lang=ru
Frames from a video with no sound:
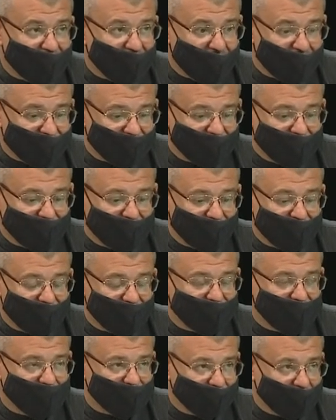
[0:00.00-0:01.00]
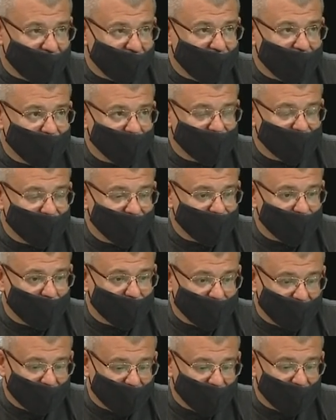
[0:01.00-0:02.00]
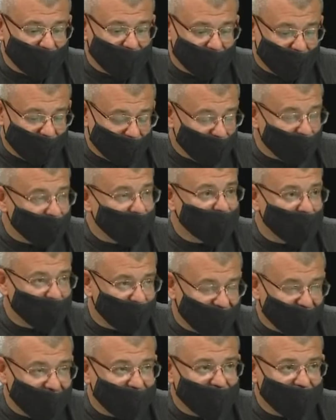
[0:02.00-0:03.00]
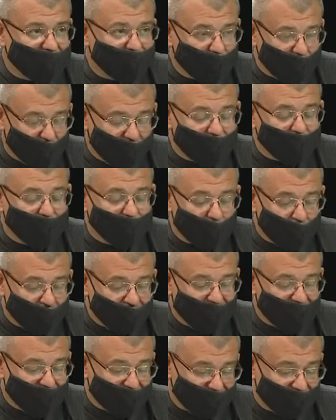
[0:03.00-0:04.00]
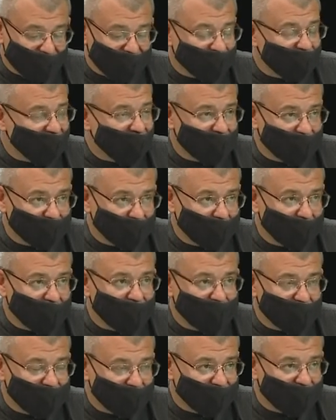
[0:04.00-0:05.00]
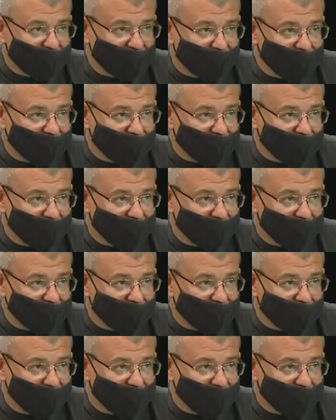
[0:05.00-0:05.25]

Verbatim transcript: Каждый желающий может э, подходить к буклетнице, забирать журналы и читать.